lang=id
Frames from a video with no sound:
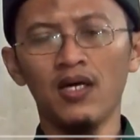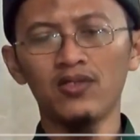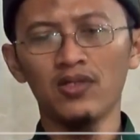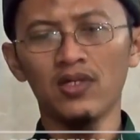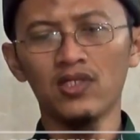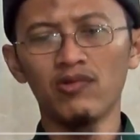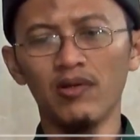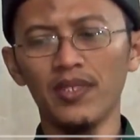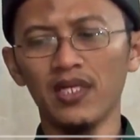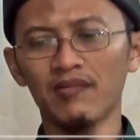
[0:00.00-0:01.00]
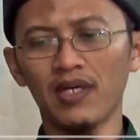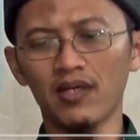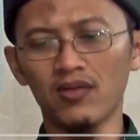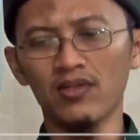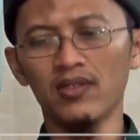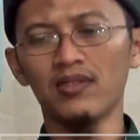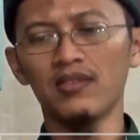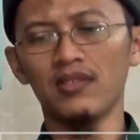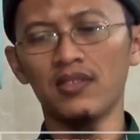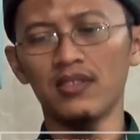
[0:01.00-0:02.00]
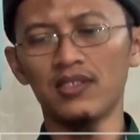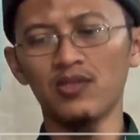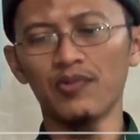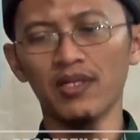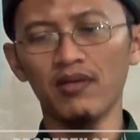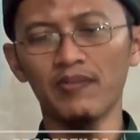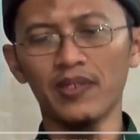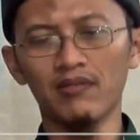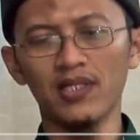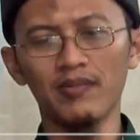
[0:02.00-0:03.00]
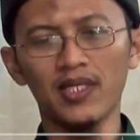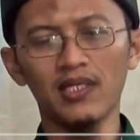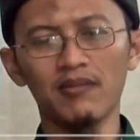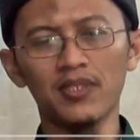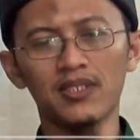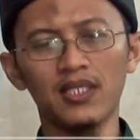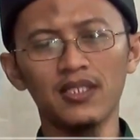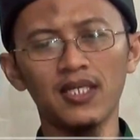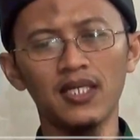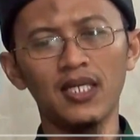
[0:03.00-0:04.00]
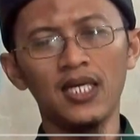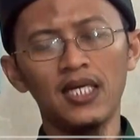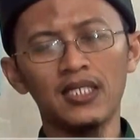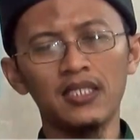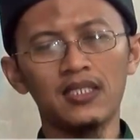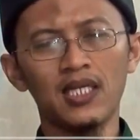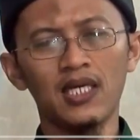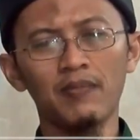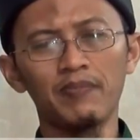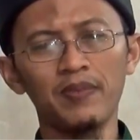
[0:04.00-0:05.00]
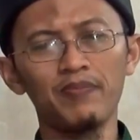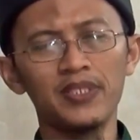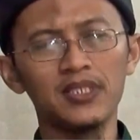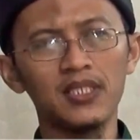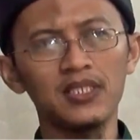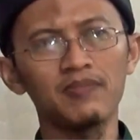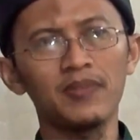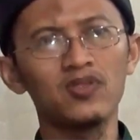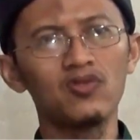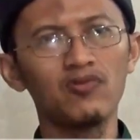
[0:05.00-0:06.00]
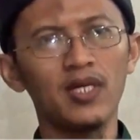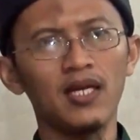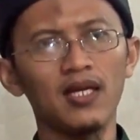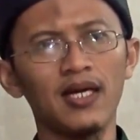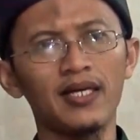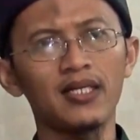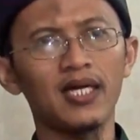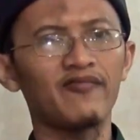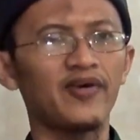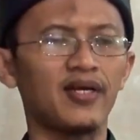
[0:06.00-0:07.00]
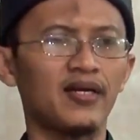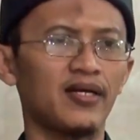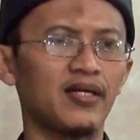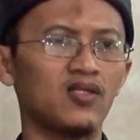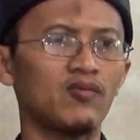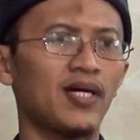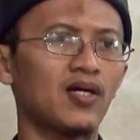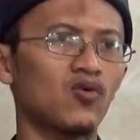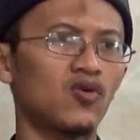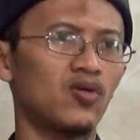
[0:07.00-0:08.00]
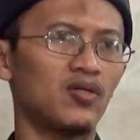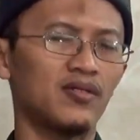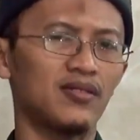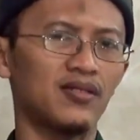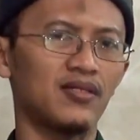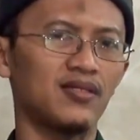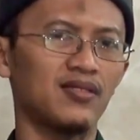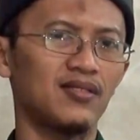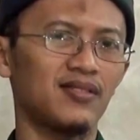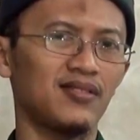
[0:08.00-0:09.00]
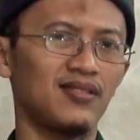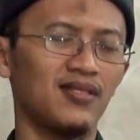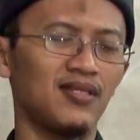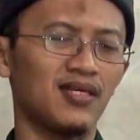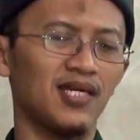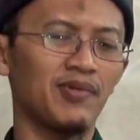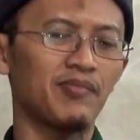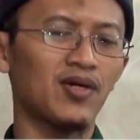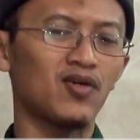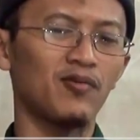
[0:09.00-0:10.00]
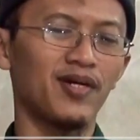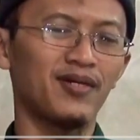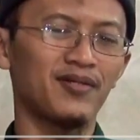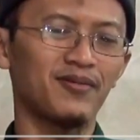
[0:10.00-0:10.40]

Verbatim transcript: Contoh jual beli yang makruh disebutkan oleh para ulama misalnya kita berbisnis menjual kain kafan itu makruh kenapa makruh Pak?